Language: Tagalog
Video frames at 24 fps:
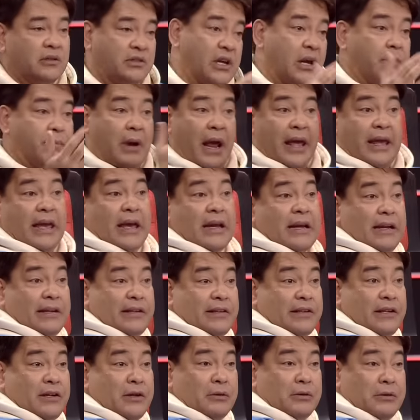Siyempre, I cannot
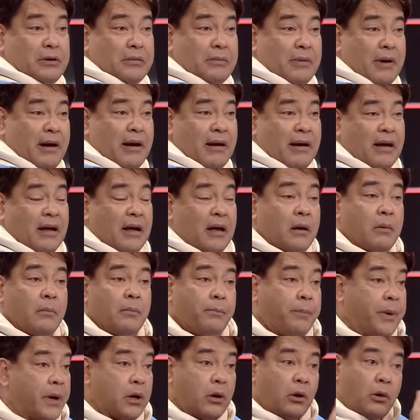see you, di ba?
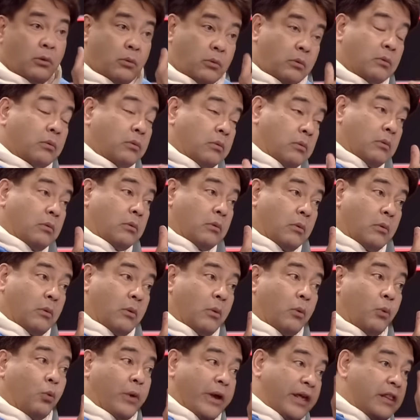Pero
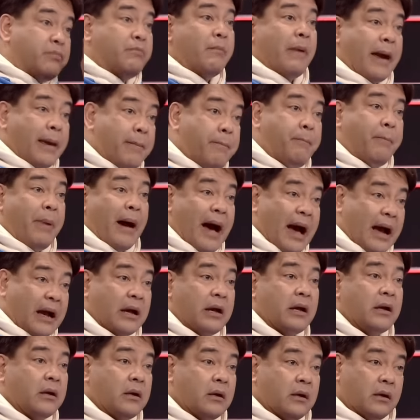with my back
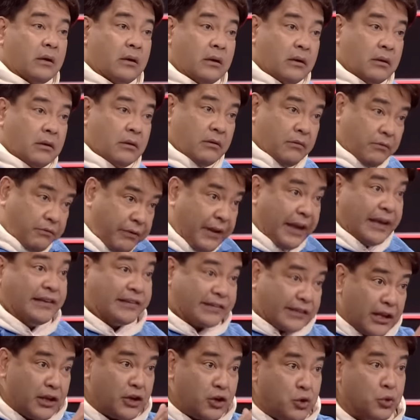
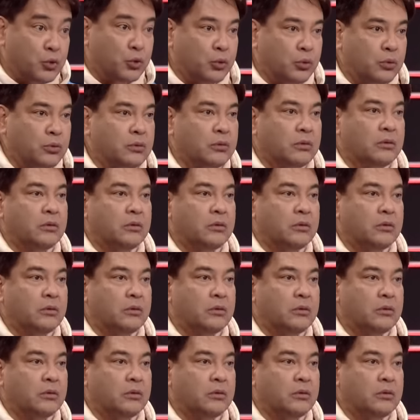facing you,